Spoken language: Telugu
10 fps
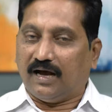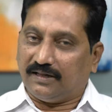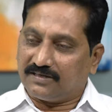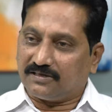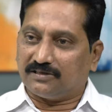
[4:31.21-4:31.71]

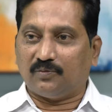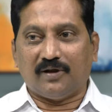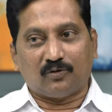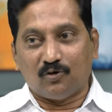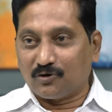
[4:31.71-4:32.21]
అదే సందర్భంలో
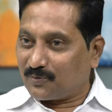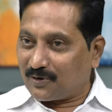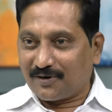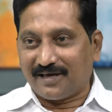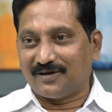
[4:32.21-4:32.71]
ఆయన కోటి
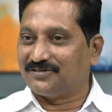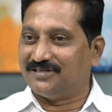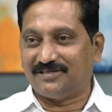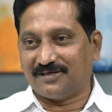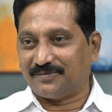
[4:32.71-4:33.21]
రూపాయలు కూడా అనౌన్స్
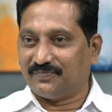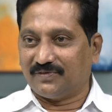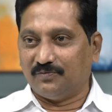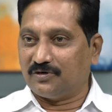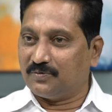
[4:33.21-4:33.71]
చేశారు
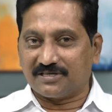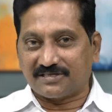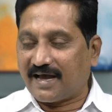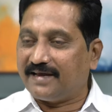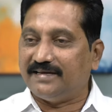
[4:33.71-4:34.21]
ముఖ్యమంత్రి
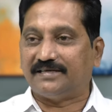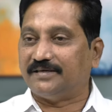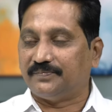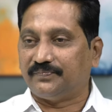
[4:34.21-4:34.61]
సహాయ నిధికి